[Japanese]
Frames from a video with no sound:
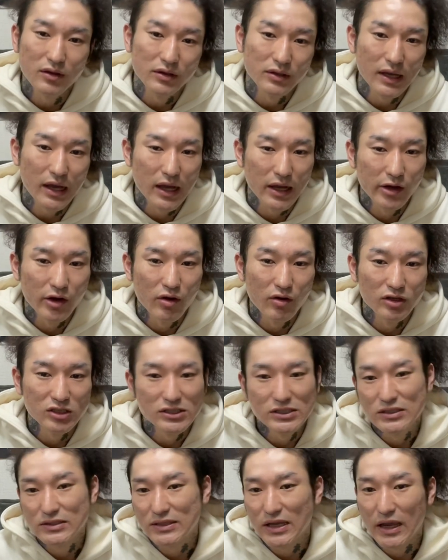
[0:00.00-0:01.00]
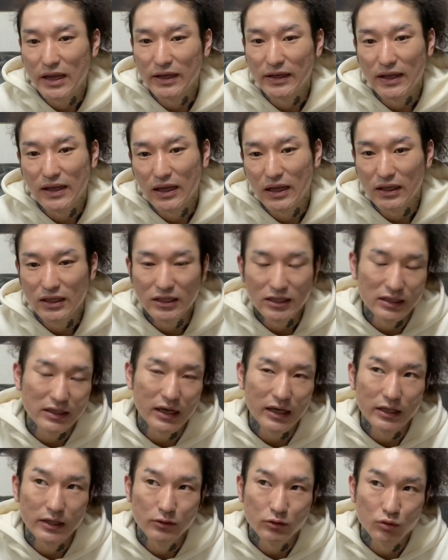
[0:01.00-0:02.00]
あの、震災で被
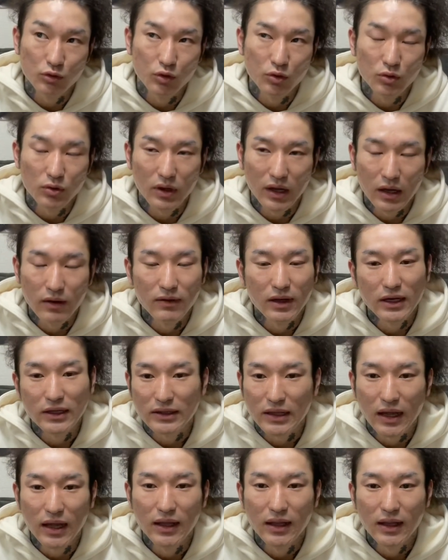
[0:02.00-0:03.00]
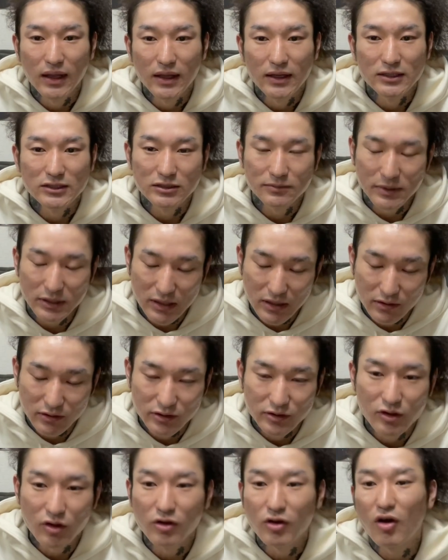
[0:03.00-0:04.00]
害を遭われた全ての
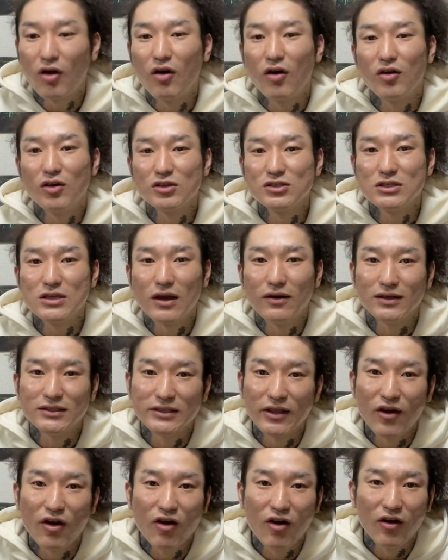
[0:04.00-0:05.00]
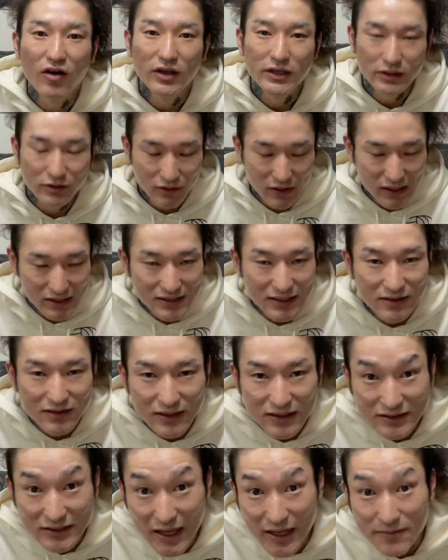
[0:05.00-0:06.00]
人の幸せを祈らせてく
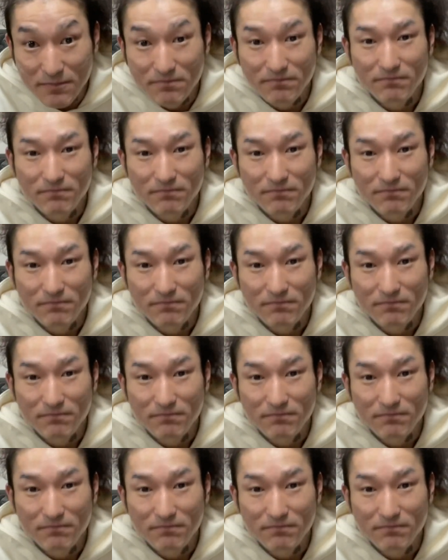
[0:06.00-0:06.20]
ださい。